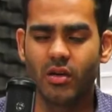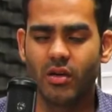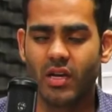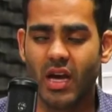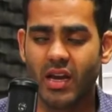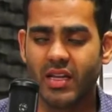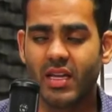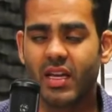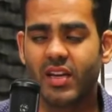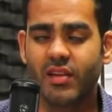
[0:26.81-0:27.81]
cara,
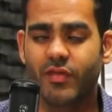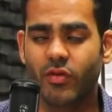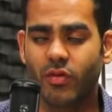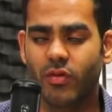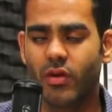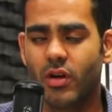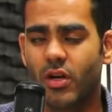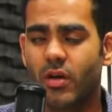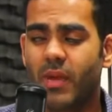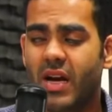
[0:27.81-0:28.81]
incrível
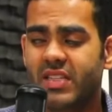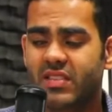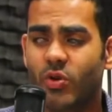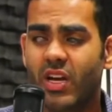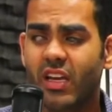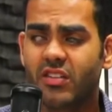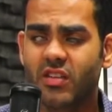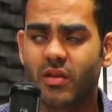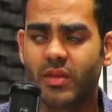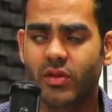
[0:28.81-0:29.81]
mas o
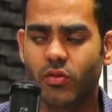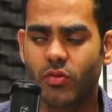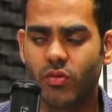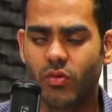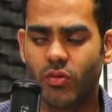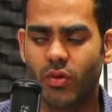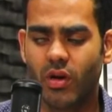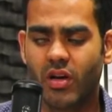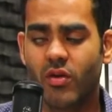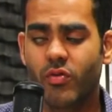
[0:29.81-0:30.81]
relacionamento
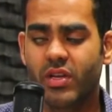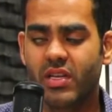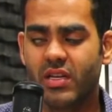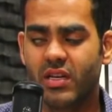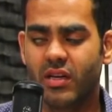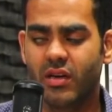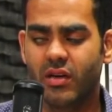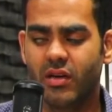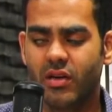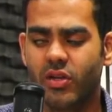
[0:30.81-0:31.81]
cão-guia
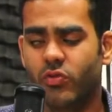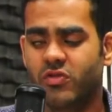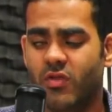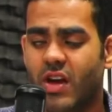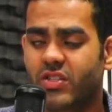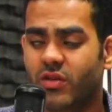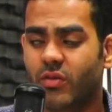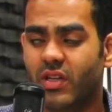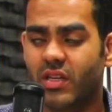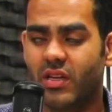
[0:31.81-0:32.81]
e usuário de
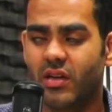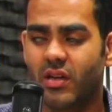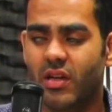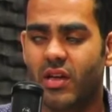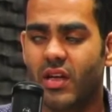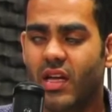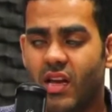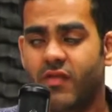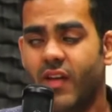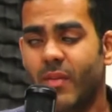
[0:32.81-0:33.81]
cão-guia, ele
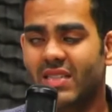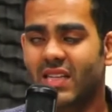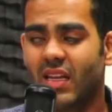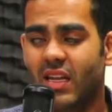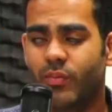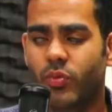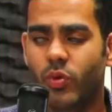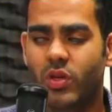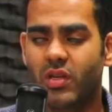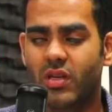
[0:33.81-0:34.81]
vai mais além,
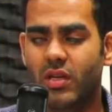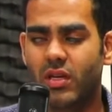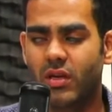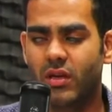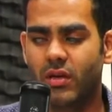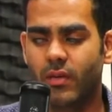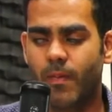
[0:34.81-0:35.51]
porque